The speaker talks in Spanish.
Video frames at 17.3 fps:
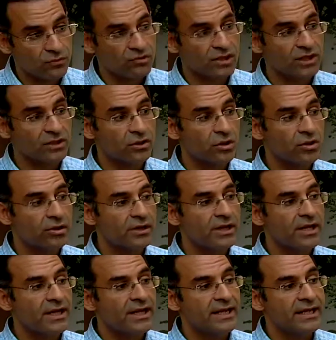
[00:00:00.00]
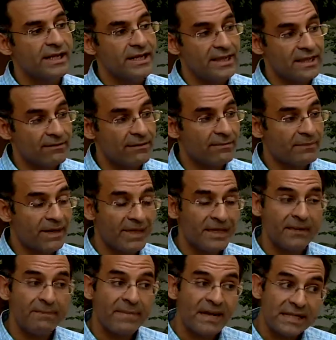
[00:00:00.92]
Un sector que debe más
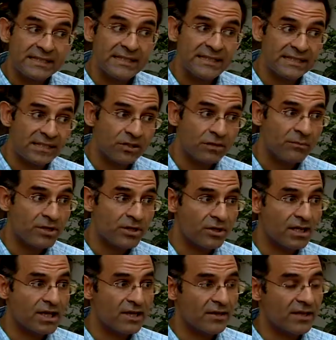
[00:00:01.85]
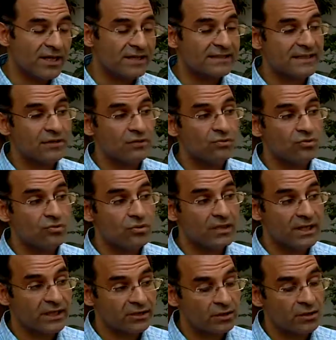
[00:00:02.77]
de 1.600 millones de dólares según su
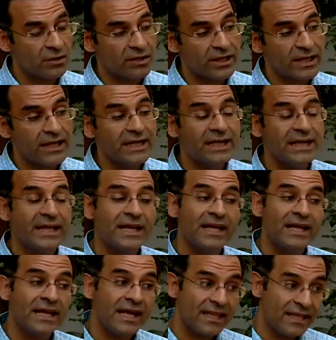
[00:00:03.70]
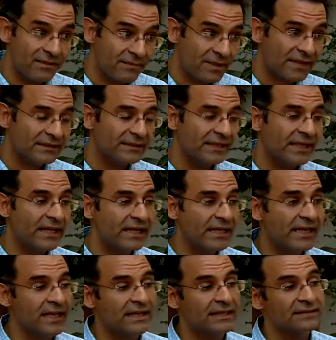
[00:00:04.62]
director y que además
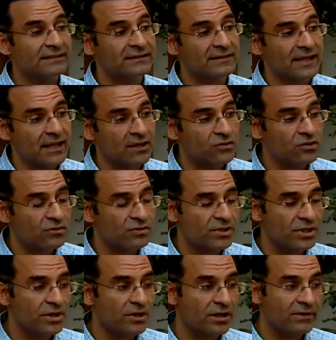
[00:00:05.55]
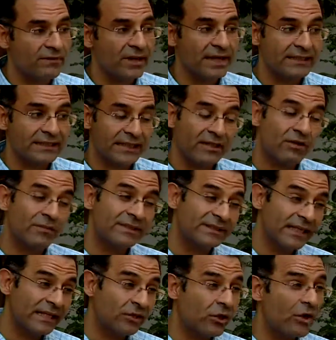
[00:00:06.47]
tiene la necesidad de un subsidio que va entre
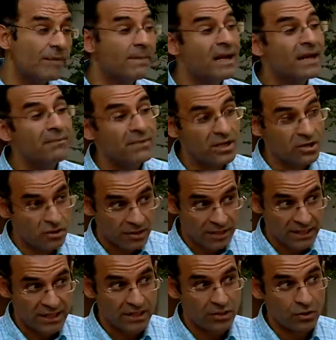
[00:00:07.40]
900 y 1.000 millones de